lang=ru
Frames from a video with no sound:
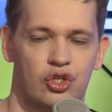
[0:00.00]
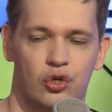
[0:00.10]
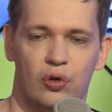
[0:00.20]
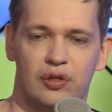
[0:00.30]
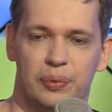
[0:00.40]

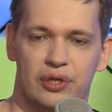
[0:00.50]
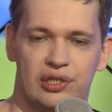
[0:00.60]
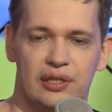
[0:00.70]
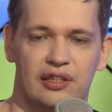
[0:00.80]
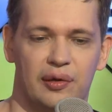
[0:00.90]
школа
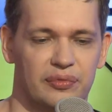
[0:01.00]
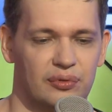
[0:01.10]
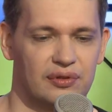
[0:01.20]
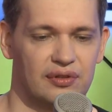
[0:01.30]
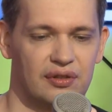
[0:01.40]
пришли, там
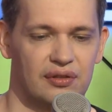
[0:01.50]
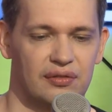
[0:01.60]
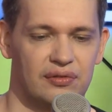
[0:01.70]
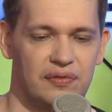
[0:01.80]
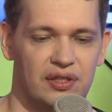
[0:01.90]
вот
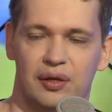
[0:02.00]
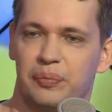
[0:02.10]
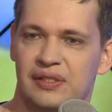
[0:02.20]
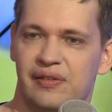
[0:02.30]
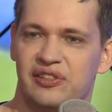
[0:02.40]
э, в дневнике
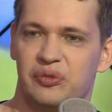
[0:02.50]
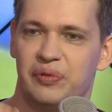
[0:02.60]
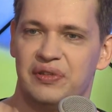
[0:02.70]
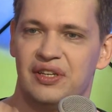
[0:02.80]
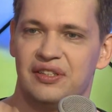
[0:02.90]
поставили за
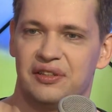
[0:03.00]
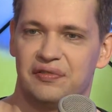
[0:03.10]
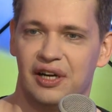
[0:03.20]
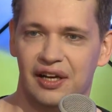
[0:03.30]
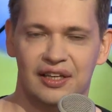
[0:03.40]
поведение
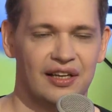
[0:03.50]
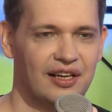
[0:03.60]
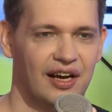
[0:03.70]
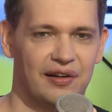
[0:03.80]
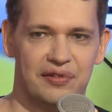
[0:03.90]
2,
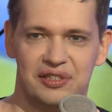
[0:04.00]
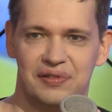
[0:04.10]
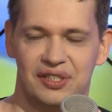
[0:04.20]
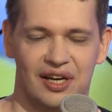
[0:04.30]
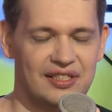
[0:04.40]
а
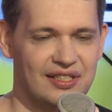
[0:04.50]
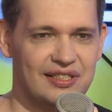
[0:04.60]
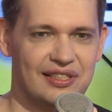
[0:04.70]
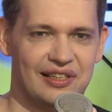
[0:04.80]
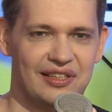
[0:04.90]
вызовите
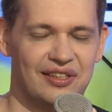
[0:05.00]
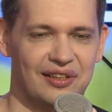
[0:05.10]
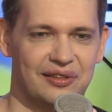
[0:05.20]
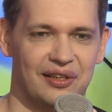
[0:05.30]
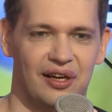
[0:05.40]
родителей
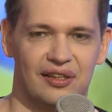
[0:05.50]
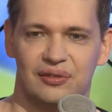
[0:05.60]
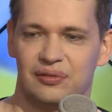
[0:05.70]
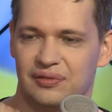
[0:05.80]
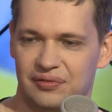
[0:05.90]
нет. А
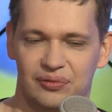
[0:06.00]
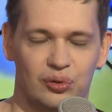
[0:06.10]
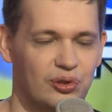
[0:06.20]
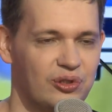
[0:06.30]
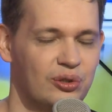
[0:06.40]

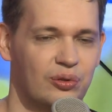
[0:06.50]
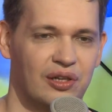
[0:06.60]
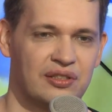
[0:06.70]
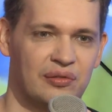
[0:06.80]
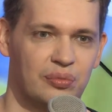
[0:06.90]
Федора никто
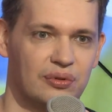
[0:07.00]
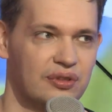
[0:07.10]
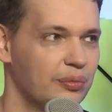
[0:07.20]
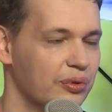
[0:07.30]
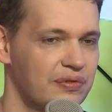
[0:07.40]
родителей
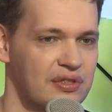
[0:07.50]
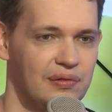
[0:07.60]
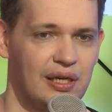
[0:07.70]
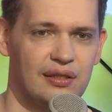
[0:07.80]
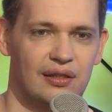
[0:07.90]
не будет
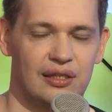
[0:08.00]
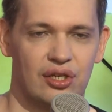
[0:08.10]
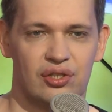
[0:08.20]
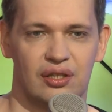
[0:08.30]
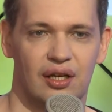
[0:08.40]
вызывать.
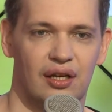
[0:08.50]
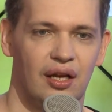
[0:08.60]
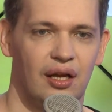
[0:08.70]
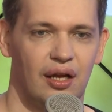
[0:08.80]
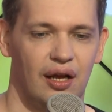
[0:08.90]
Конечно,
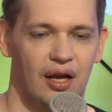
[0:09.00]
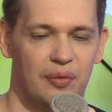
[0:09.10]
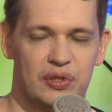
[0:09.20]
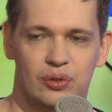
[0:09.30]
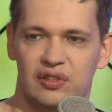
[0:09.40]

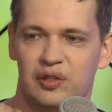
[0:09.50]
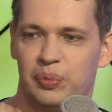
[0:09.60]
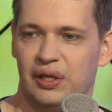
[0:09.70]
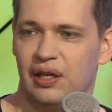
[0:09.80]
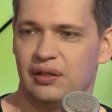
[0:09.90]
эпизод
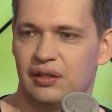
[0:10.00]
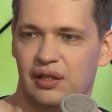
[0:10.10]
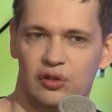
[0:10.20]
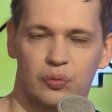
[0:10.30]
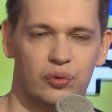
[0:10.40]
неприятный.
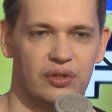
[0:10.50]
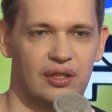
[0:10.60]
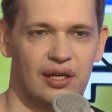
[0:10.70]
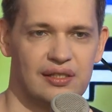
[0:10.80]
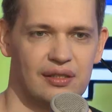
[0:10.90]
Я думаю, он не
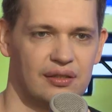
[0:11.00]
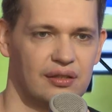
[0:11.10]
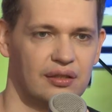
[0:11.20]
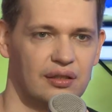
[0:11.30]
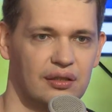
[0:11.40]
красит
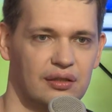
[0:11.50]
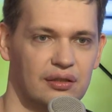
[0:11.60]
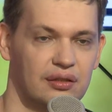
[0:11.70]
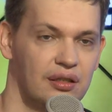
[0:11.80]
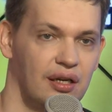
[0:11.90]

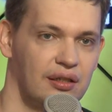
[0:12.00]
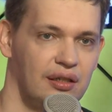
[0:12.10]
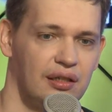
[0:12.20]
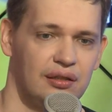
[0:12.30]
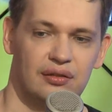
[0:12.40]
э,
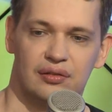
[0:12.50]
игрока